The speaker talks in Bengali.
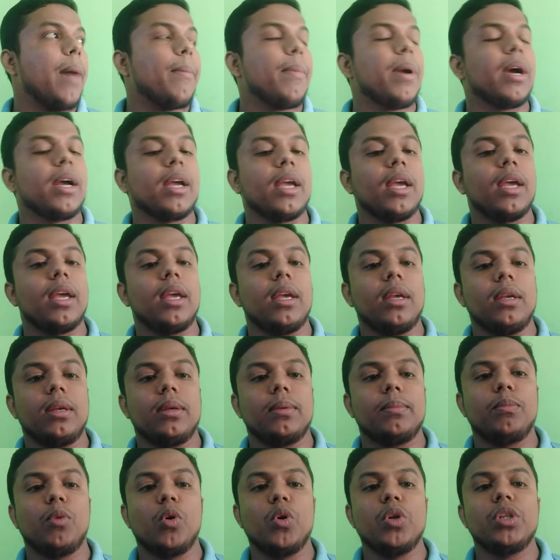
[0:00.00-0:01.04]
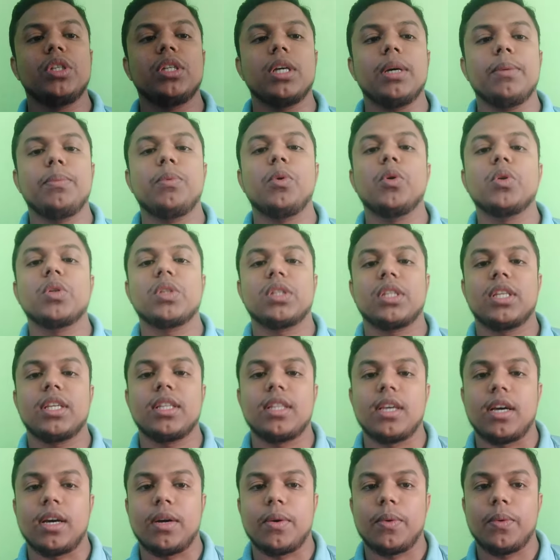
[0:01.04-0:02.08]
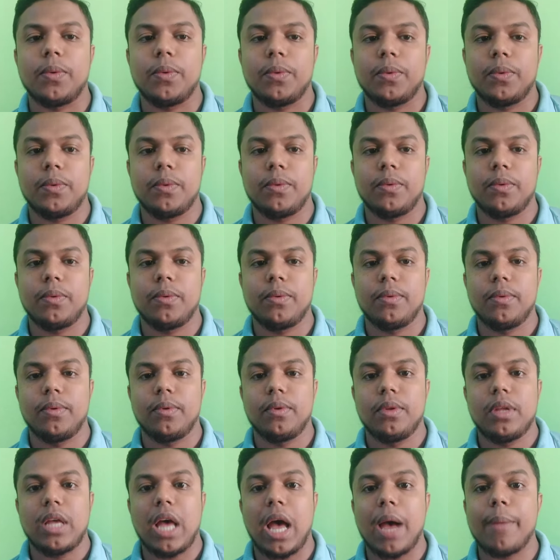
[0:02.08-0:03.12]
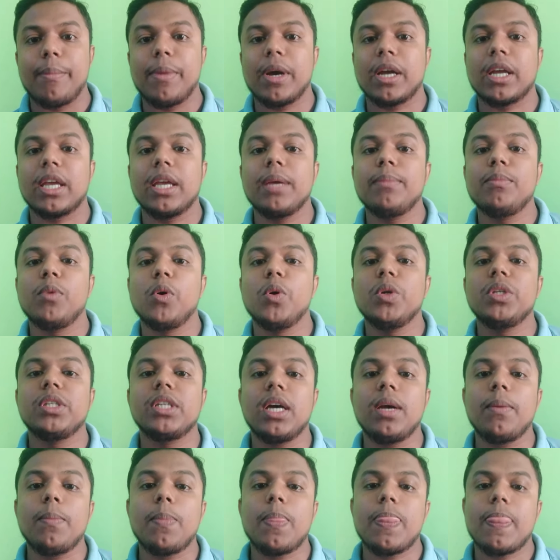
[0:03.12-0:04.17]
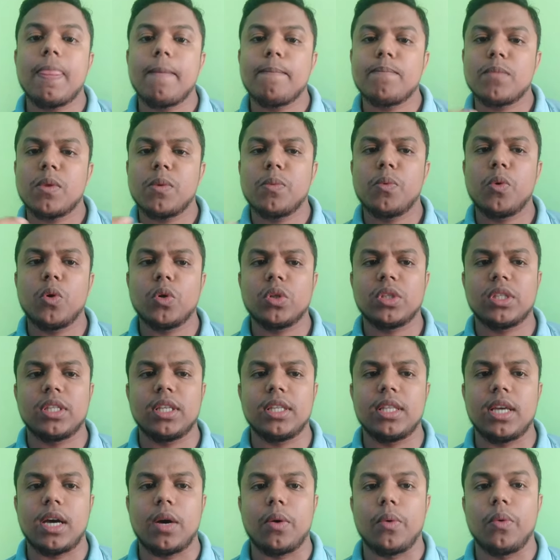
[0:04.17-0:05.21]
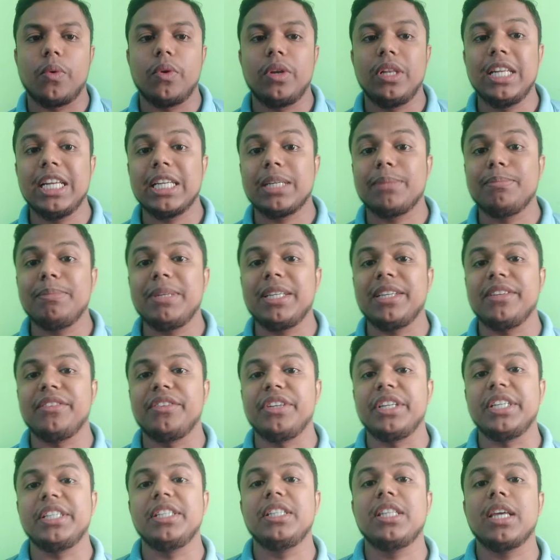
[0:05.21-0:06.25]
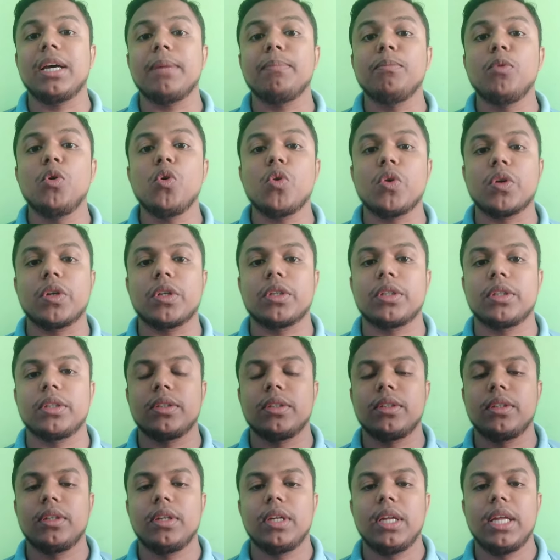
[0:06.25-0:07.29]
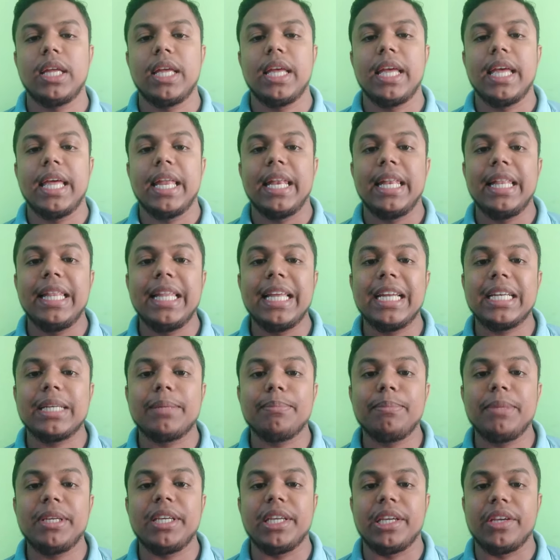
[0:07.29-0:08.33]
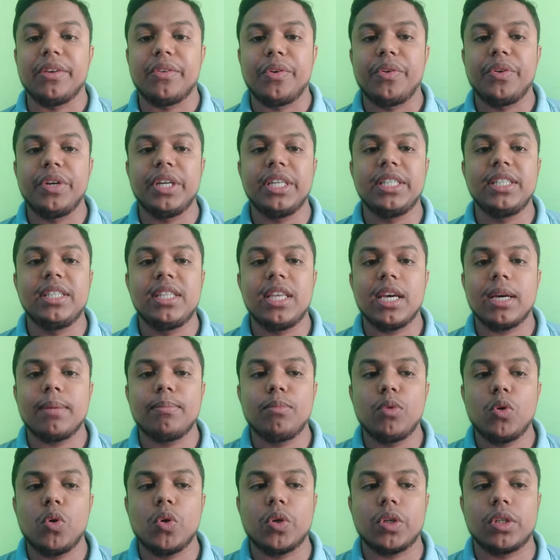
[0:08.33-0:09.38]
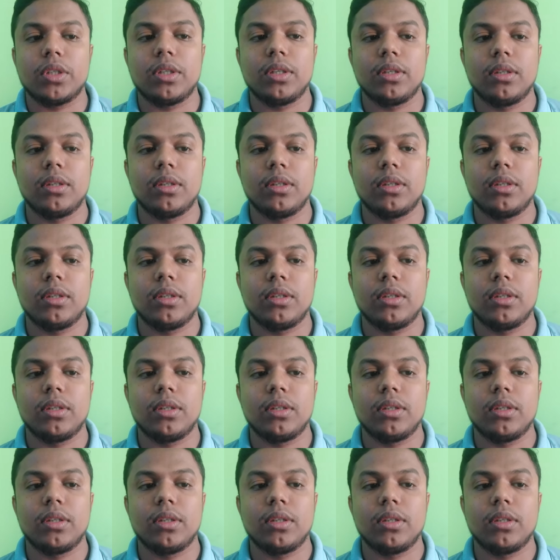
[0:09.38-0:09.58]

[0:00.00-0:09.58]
আমাকে বইটা পড়তে দাও আমাকে বইটা পড়তে দাও লেট মি রিড দ্য বুক লেট মি রিড দ্য বুক